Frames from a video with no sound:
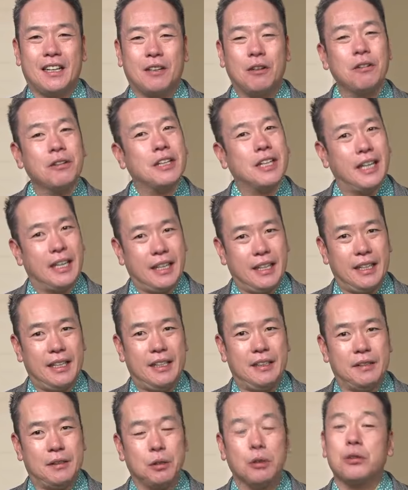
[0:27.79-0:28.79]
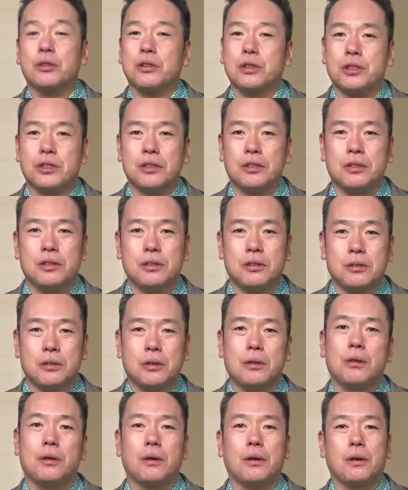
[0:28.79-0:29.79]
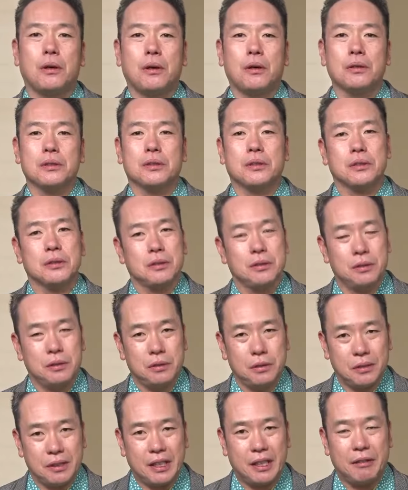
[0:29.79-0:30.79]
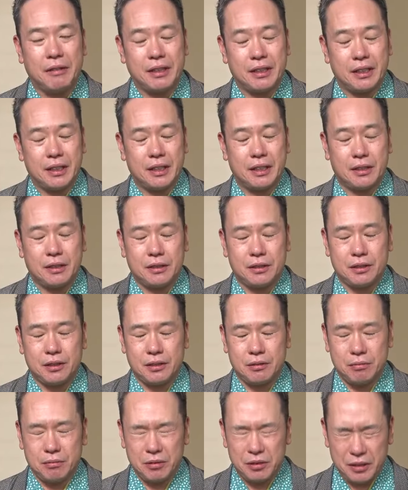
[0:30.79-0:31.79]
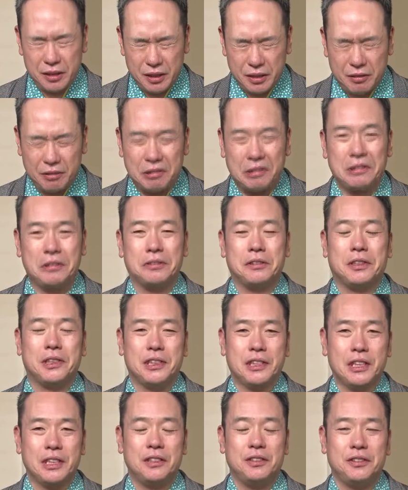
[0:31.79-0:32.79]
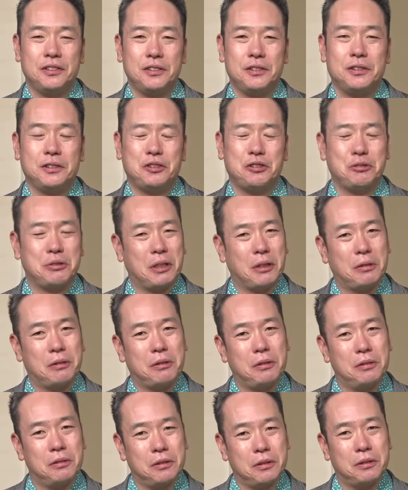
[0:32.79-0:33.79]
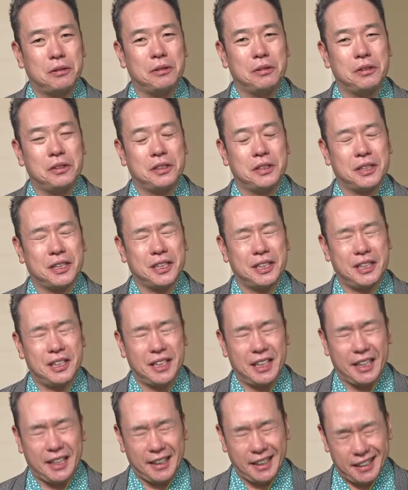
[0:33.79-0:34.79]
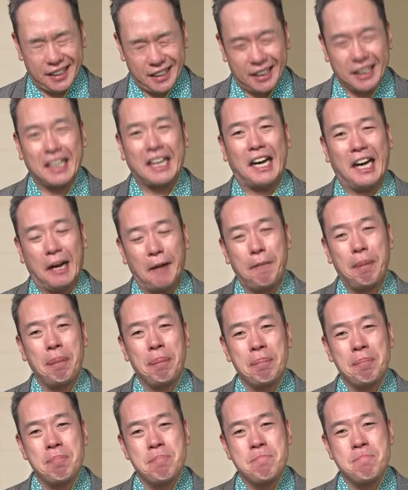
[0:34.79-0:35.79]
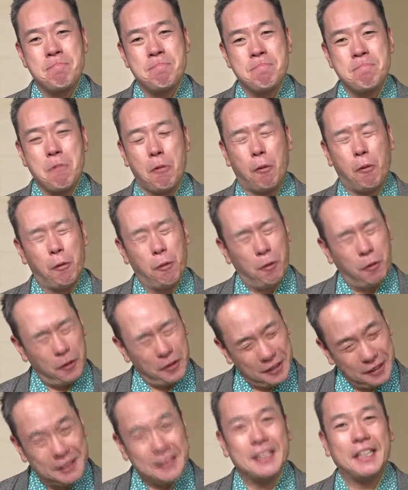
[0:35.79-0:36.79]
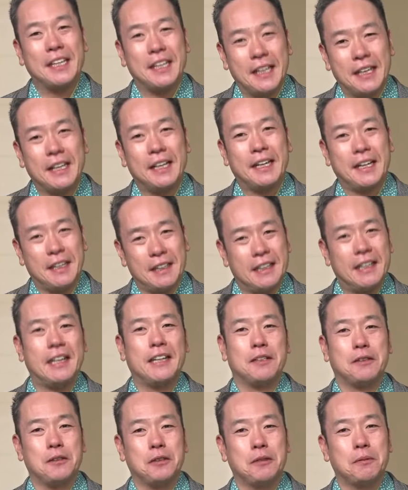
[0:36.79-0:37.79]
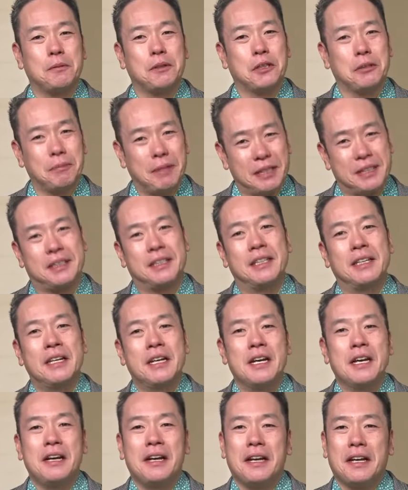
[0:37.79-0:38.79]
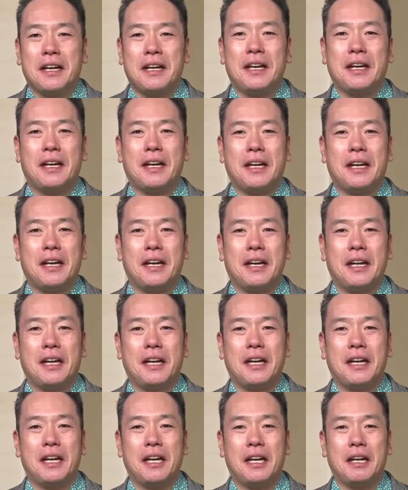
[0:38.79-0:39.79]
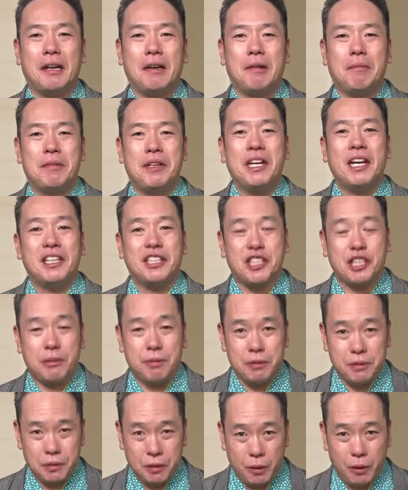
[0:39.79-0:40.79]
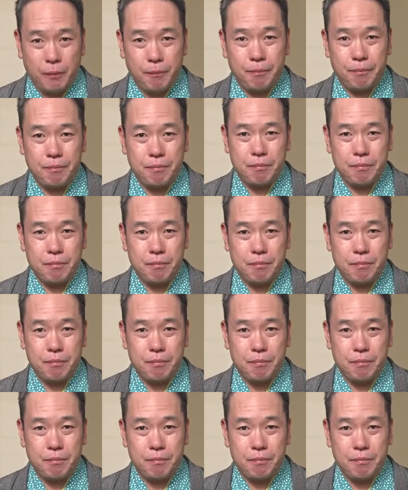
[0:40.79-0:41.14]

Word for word: 今回特集をするのが私もねこの選手は本当に好きな方が多いんじゃないかなと思います。えー、三重支部の